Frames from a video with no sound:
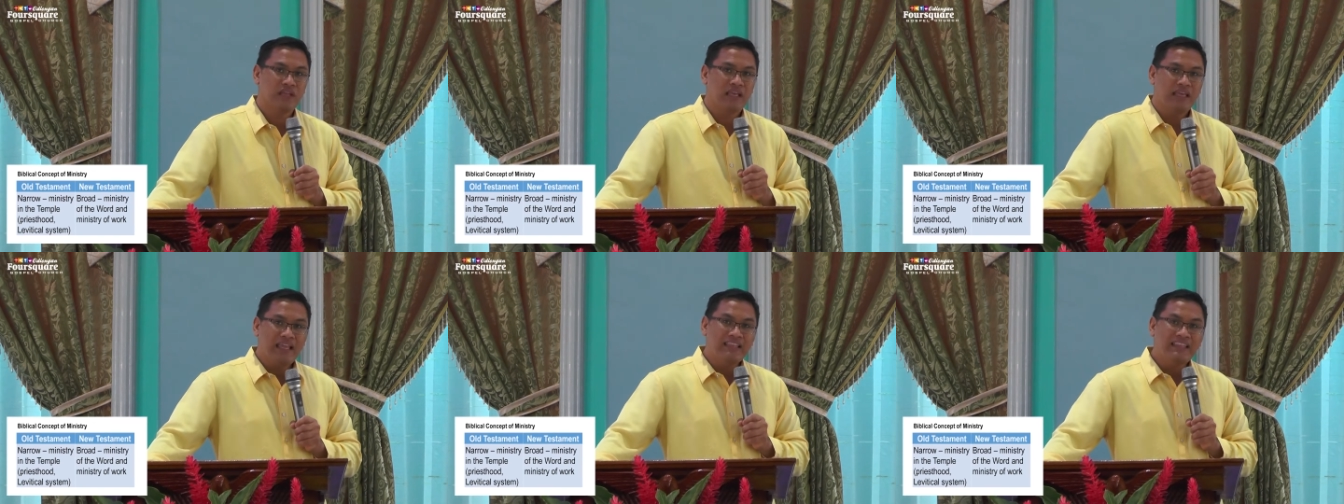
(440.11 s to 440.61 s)

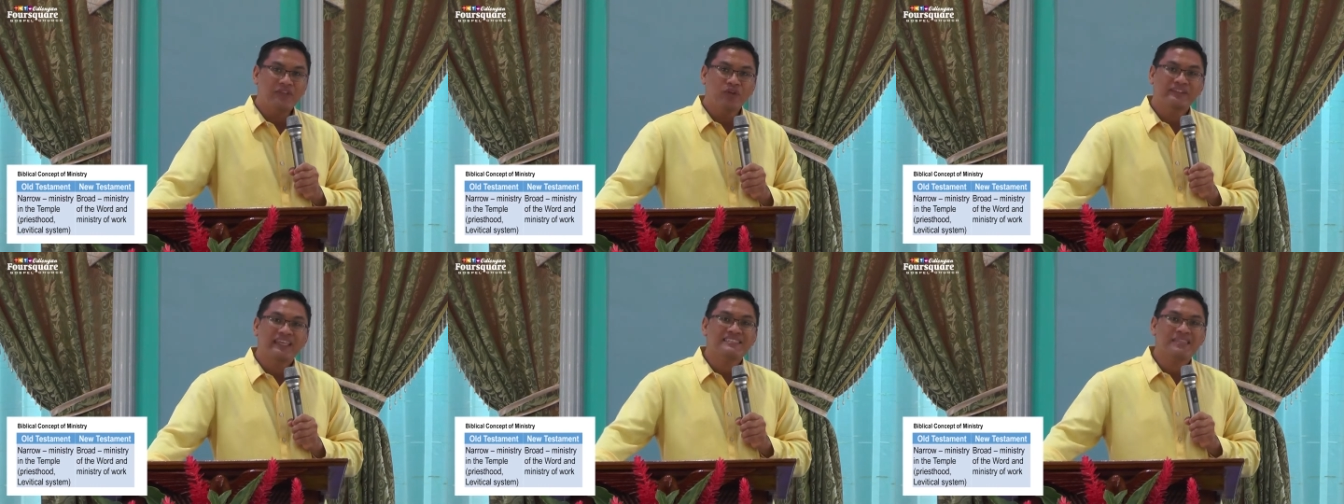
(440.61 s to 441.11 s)
In the New
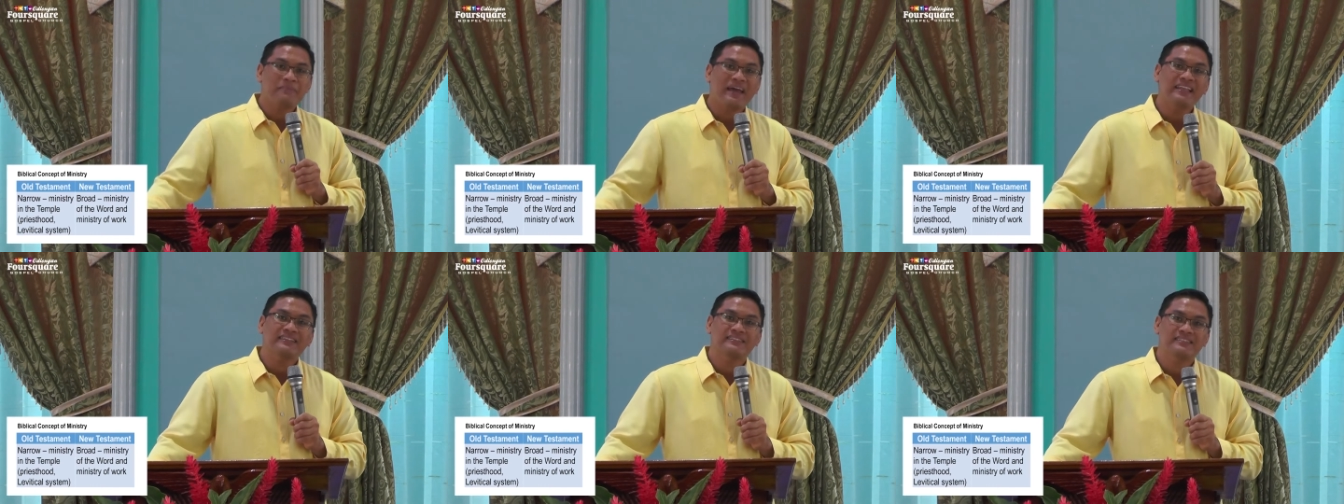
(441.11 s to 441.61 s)

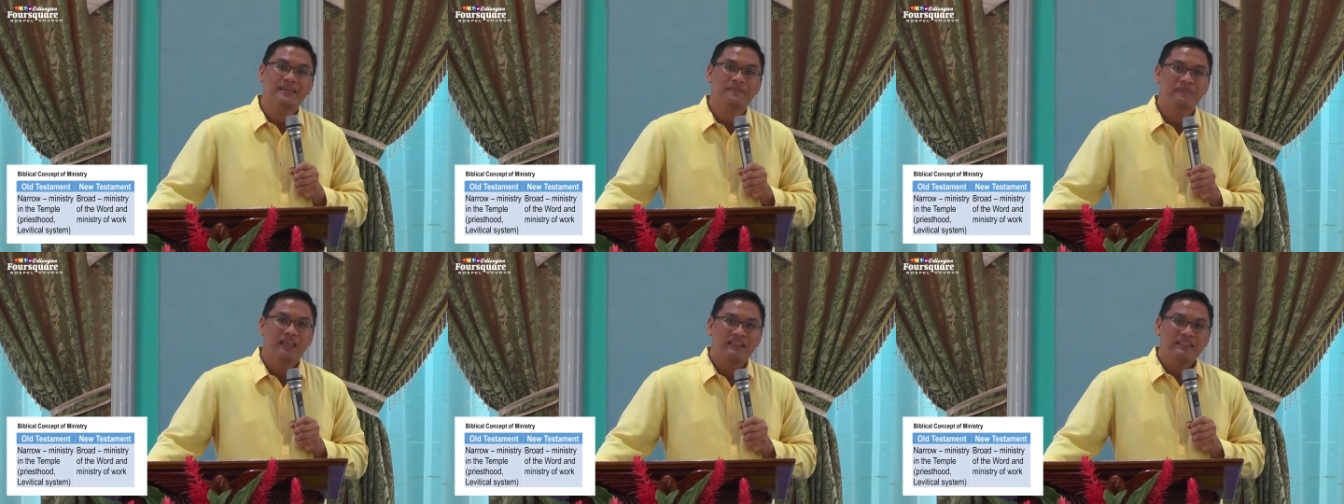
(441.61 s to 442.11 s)
Testament,
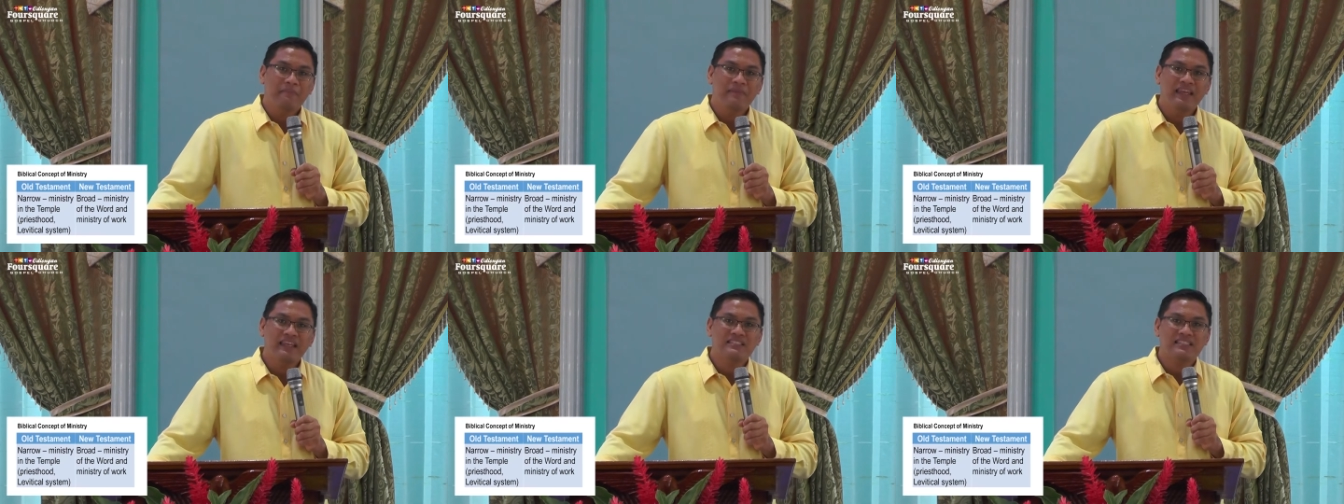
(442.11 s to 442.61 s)
the
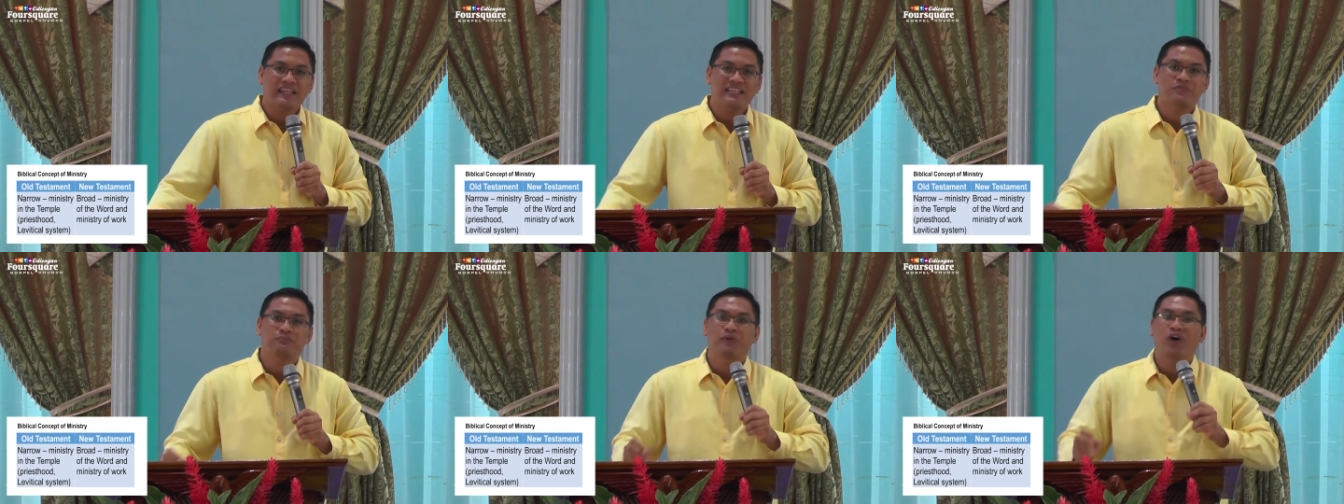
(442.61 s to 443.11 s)
ministry is
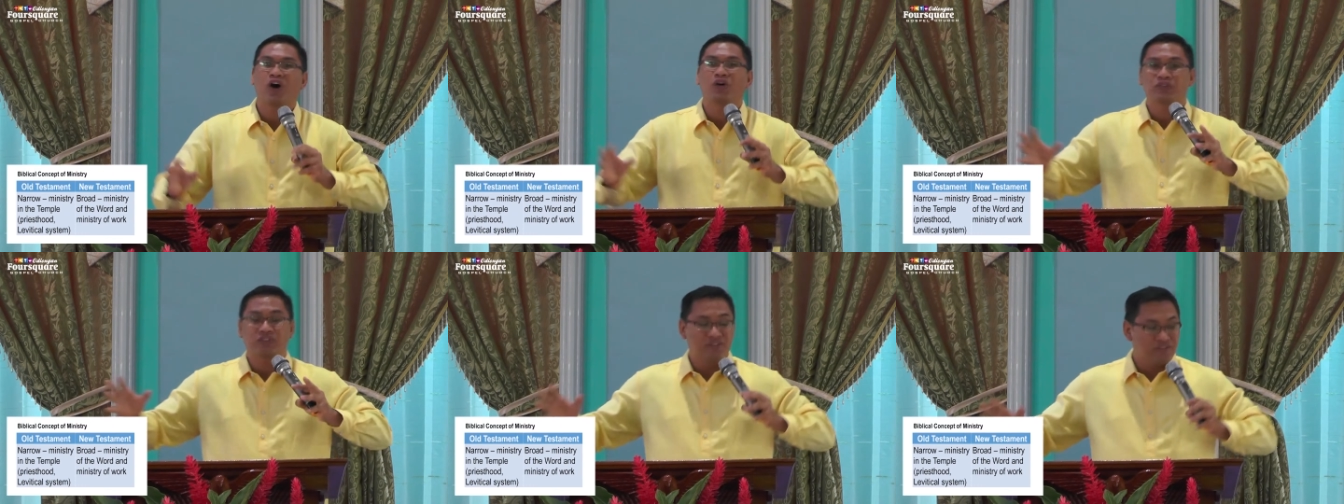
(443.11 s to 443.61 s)

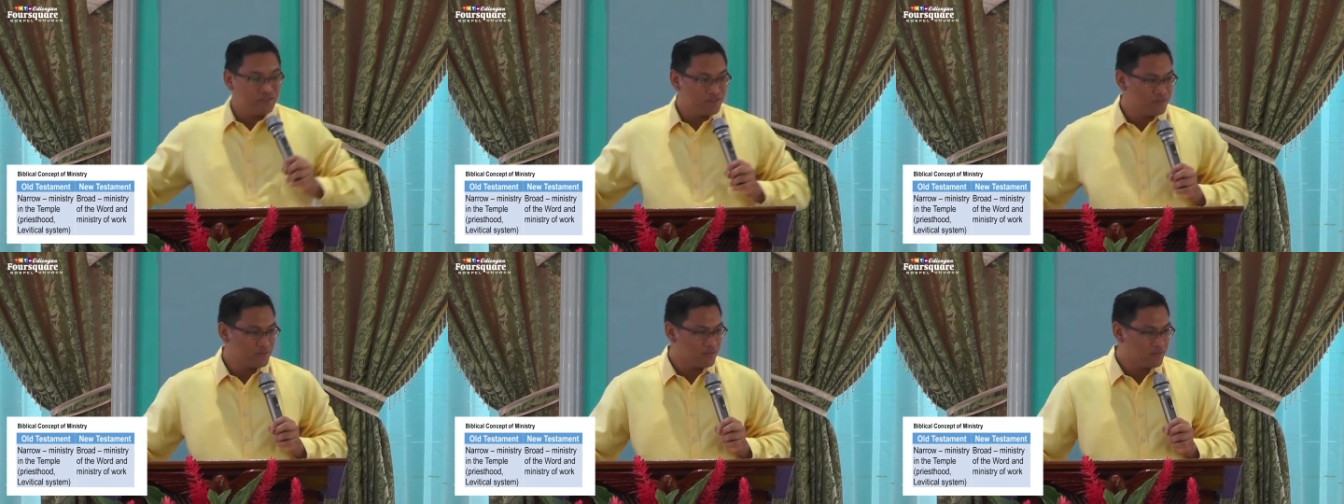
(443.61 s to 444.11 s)
broad,
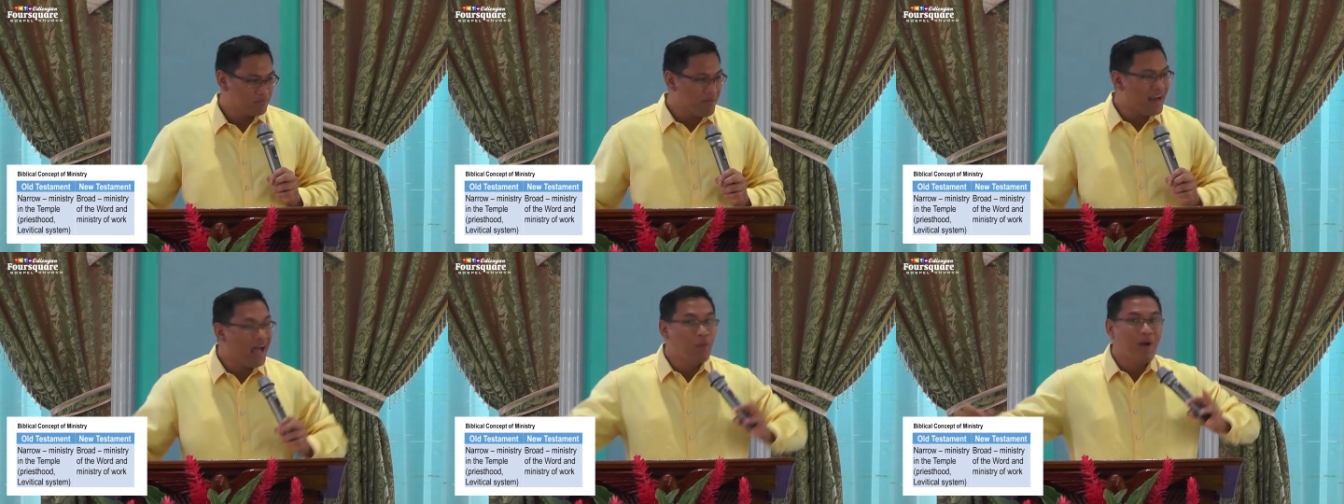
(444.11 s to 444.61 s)

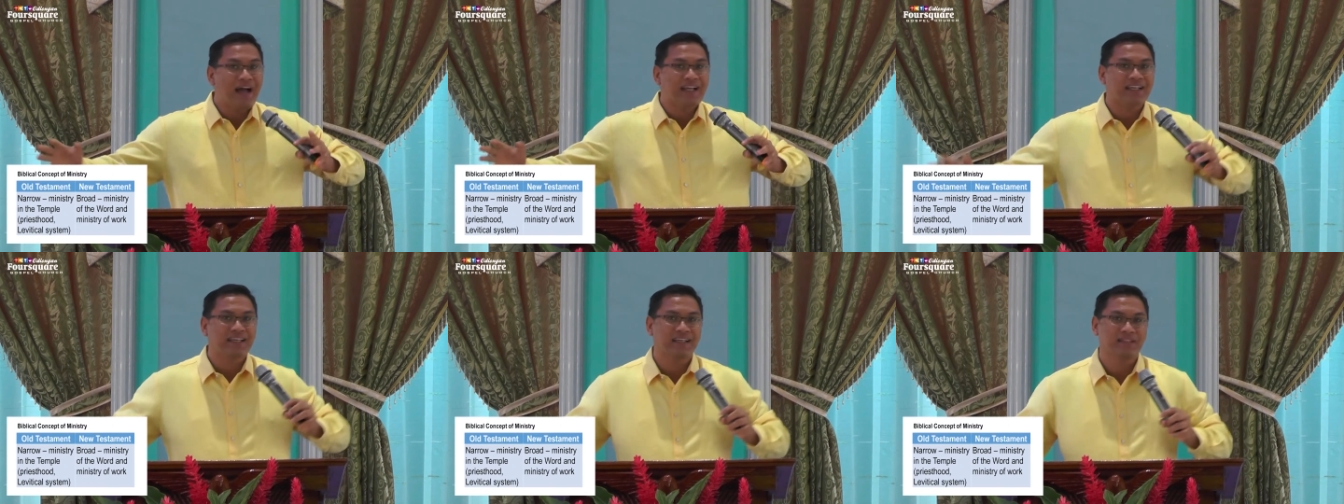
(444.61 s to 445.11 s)

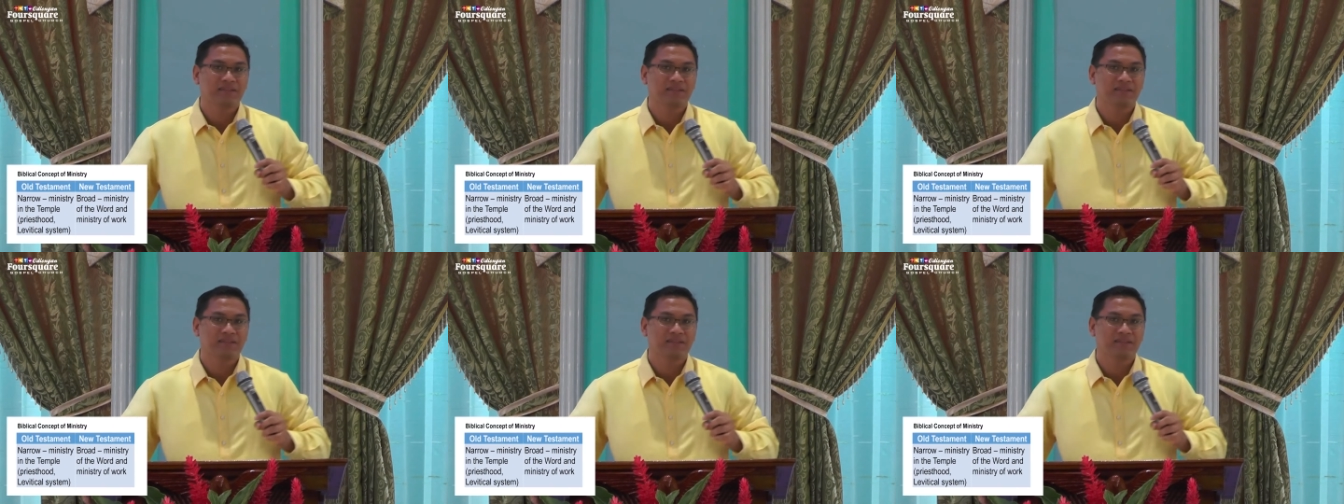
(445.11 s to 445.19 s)
malawak,